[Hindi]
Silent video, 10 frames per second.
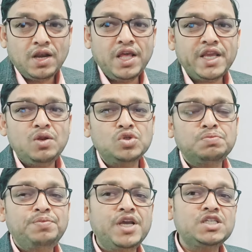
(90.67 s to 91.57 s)
लेकिन उस
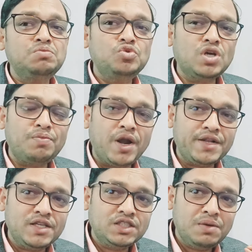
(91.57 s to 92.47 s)
बेस्ट म्यूचुअल फंड
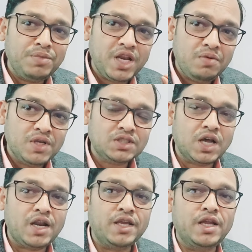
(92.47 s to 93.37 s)
की स्कीम में निवेश
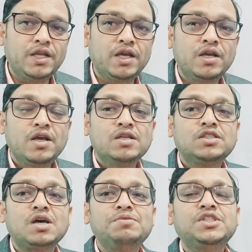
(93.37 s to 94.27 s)
करने के लिए
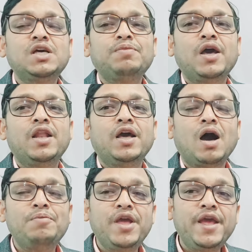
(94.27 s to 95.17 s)
सबसे पहले
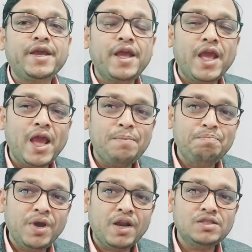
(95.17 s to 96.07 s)
हमें एक ऐप
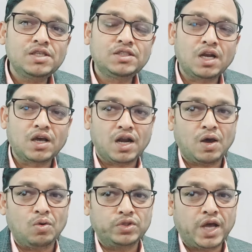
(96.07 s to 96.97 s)
में रजिस्टर करना
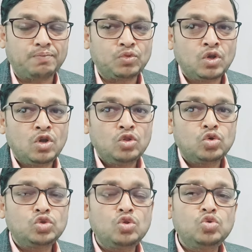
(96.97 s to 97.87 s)
होता है
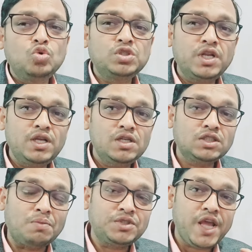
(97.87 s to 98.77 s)
तो जो दूसरी
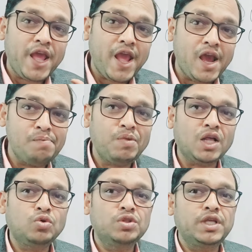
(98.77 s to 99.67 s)
सबसे अहम
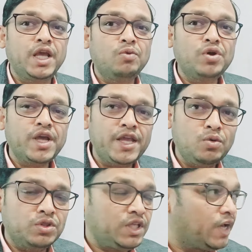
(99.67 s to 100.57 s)
बात होती है वो यही
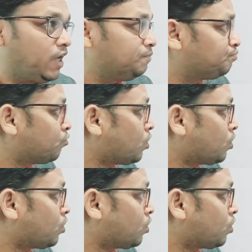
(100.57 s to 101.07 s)
होती है